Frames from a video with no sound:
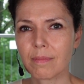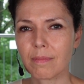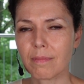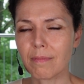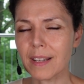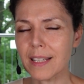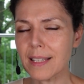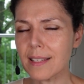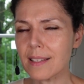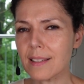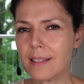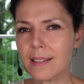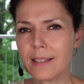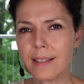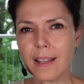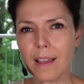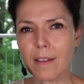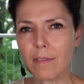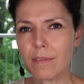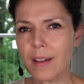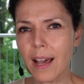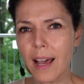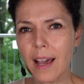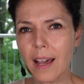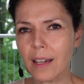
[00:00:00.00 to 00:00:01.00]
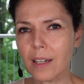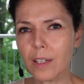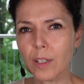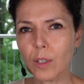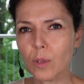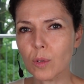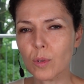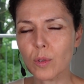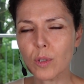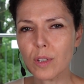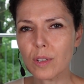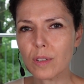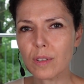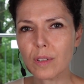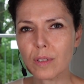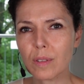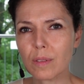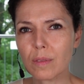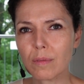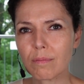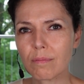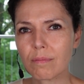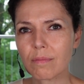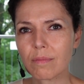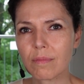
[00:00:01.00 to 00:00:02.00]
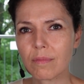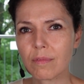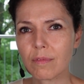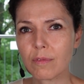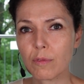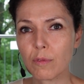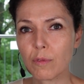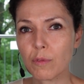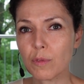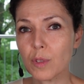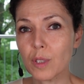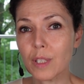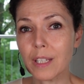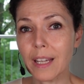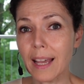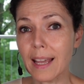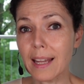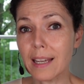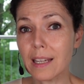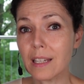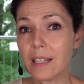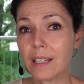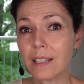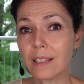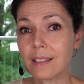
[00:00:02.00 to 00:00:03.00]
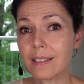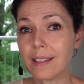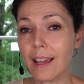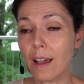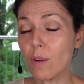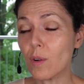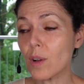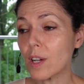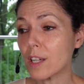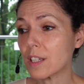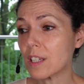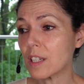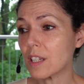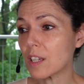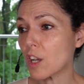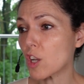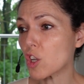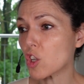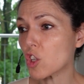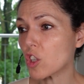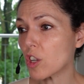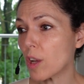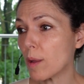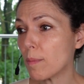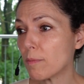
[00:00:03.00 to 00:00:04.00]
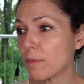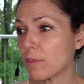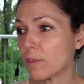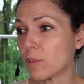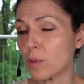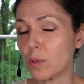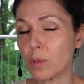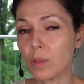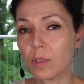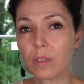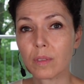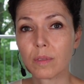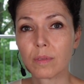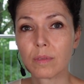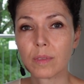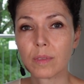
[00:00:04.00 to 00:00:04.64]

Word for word: Was ist der wahre Grund für deine dauernde Erschöpfung?